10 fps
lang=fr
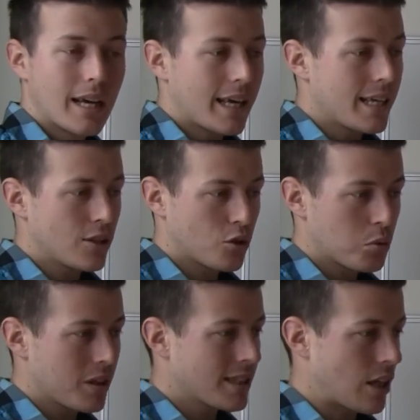Et
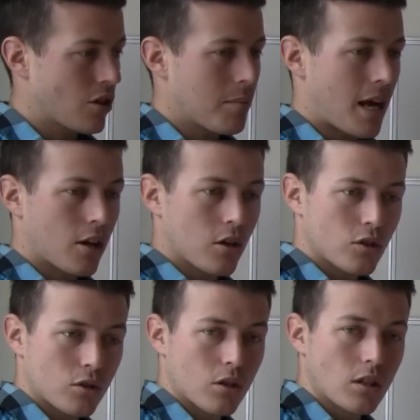suis exactement là,
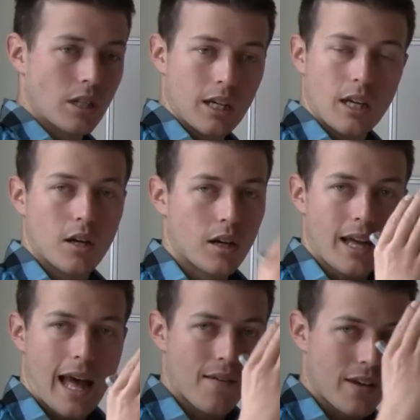ça
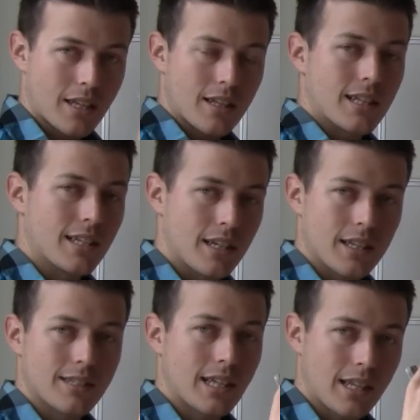avec
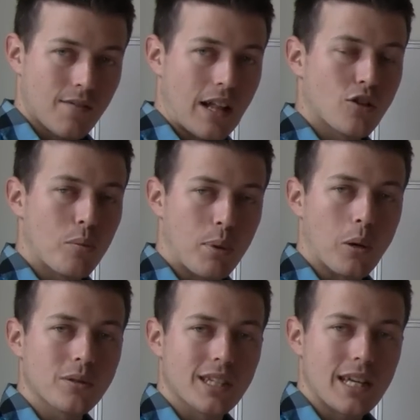des intervalles de
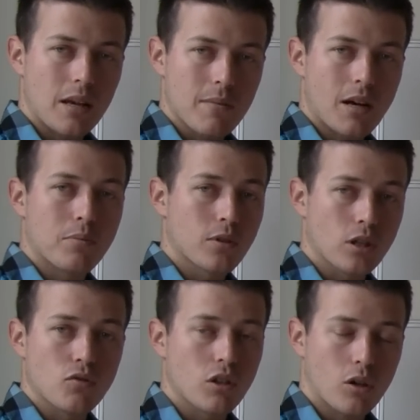pause également pour que
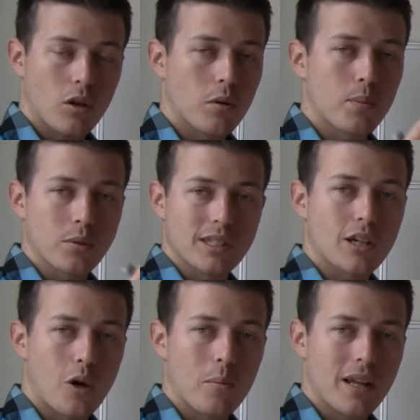tu vas te reposer
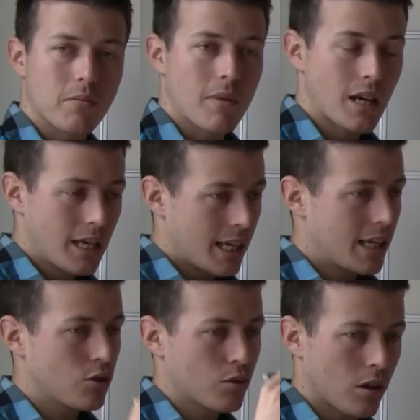complètement
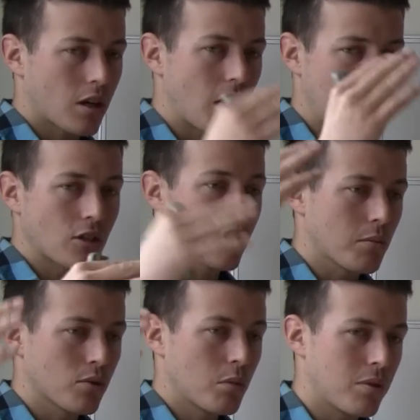et tu recommences
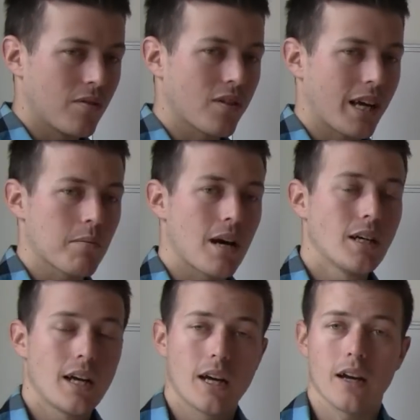comme ça pour vraiment
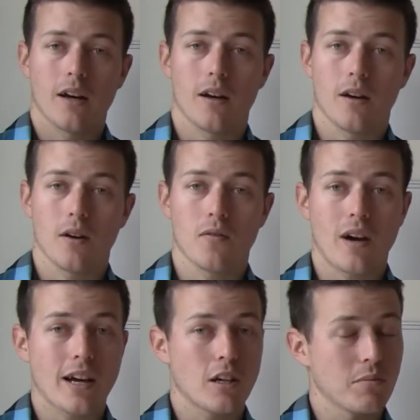euh,
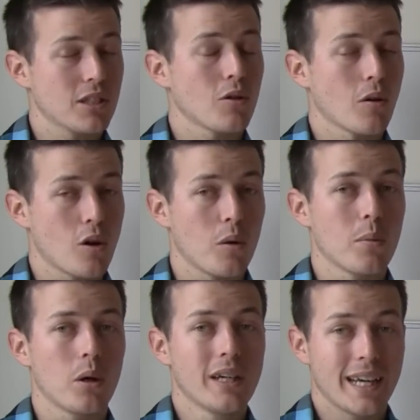faire comme si ton
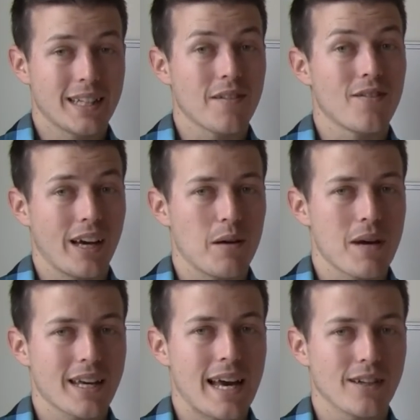combat était
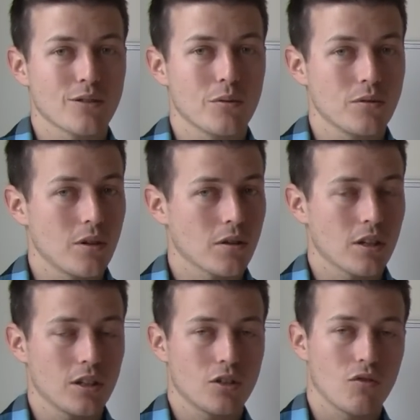vraiment cardio. Donc,
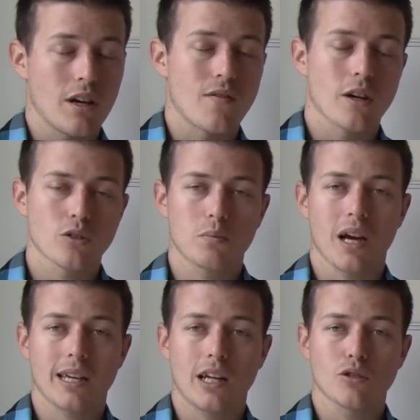euh, tu vas avoir un
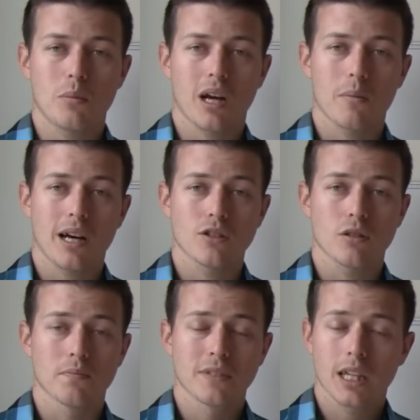super cardio par rapport à ça.
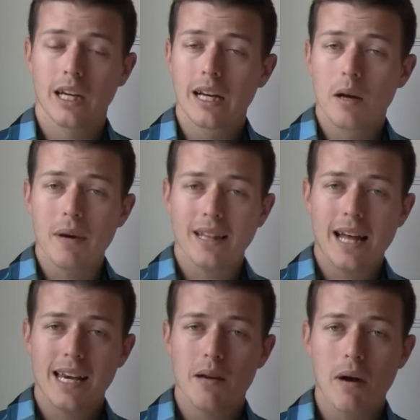
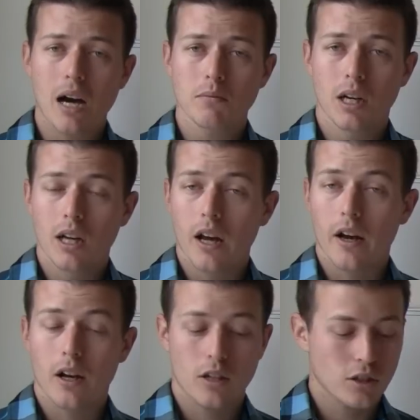Maintenant, les membres,
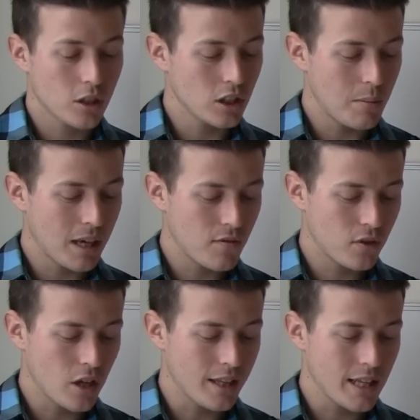euh, ce que j'aimerais vous
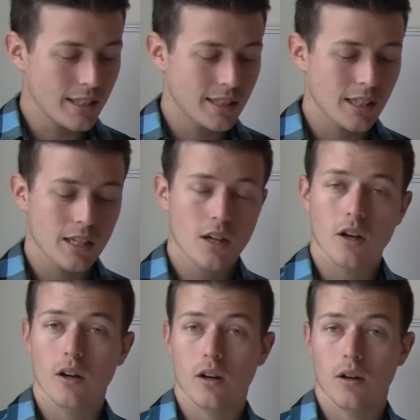donner, c'est,
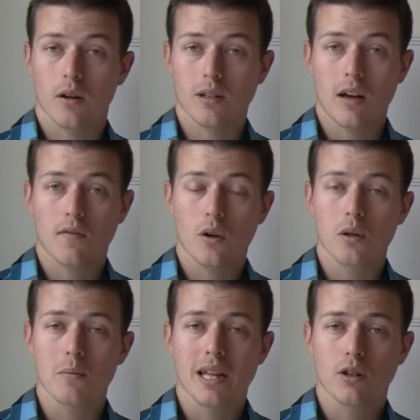euh, dans le fond,
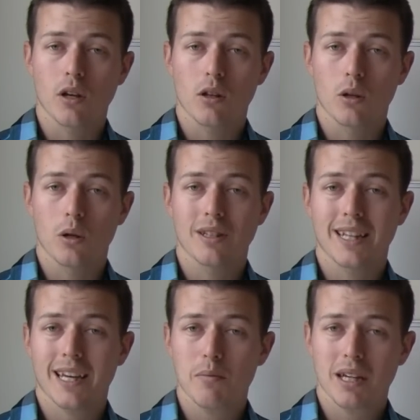une méthode
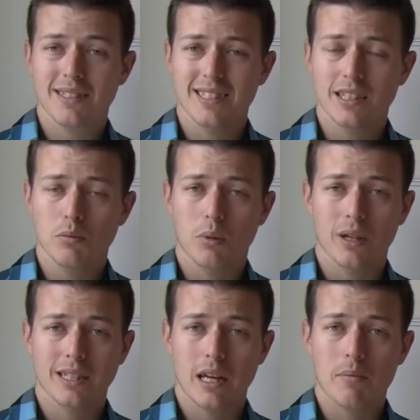très précise pour
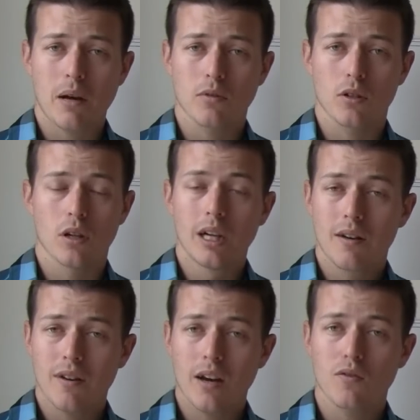être capable de
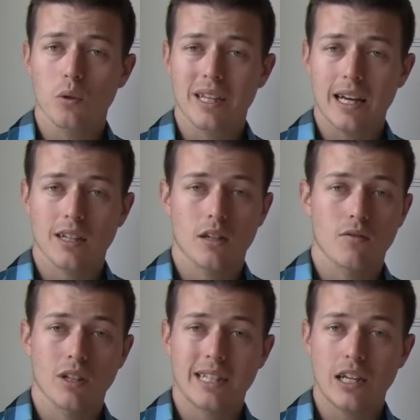faire
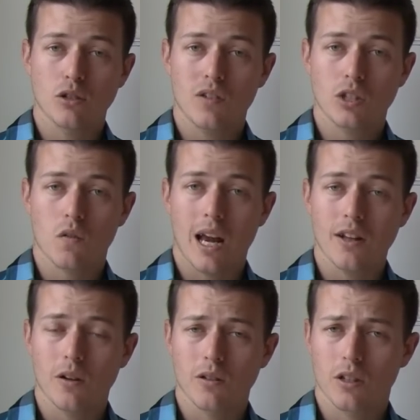votre cardiovasculaire,
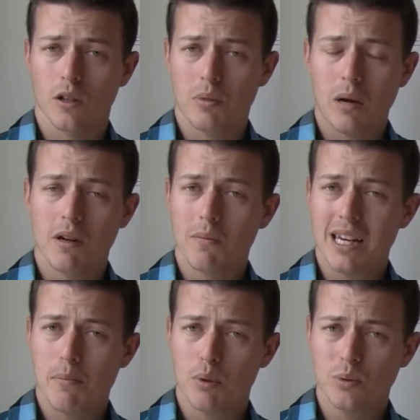donc euh, probablement
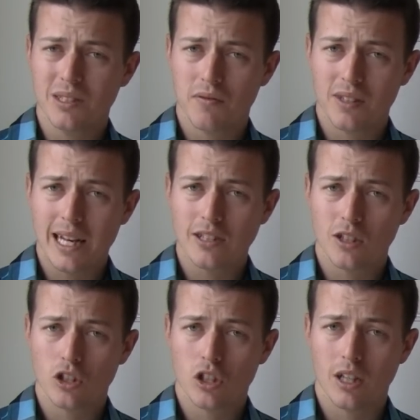la plus efficace
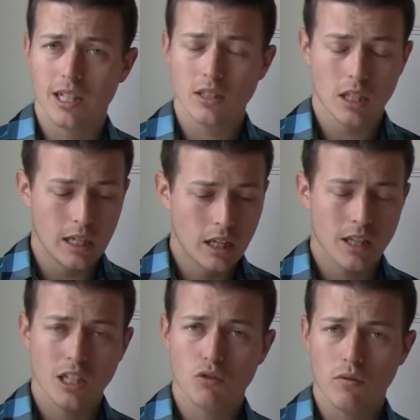que je connaisse.
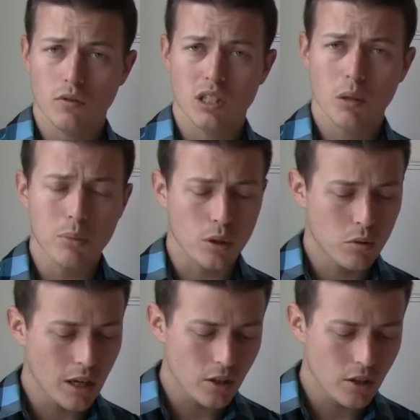Et je vais vous dire pourquoi.